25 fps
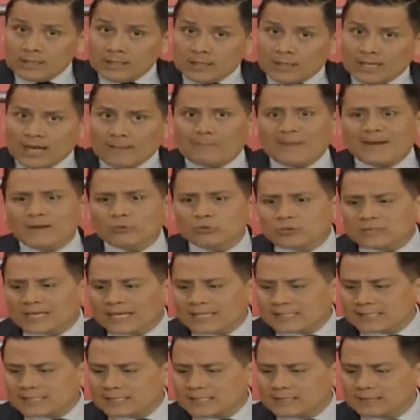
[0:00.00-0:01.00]
Las
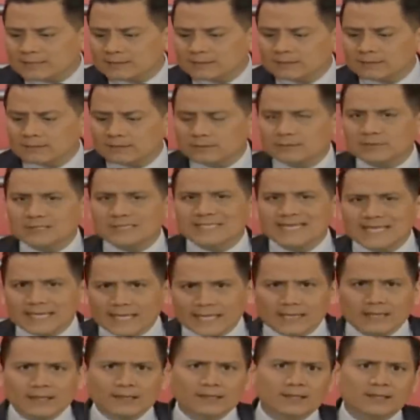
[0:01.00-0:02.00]
preguntas
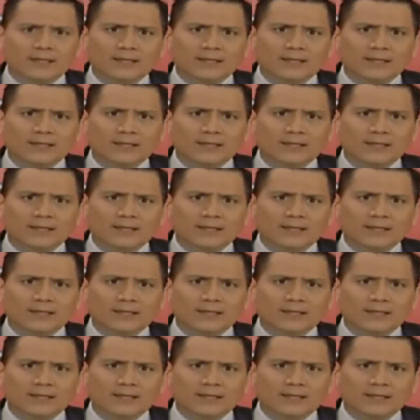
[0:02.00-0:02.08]
siguen.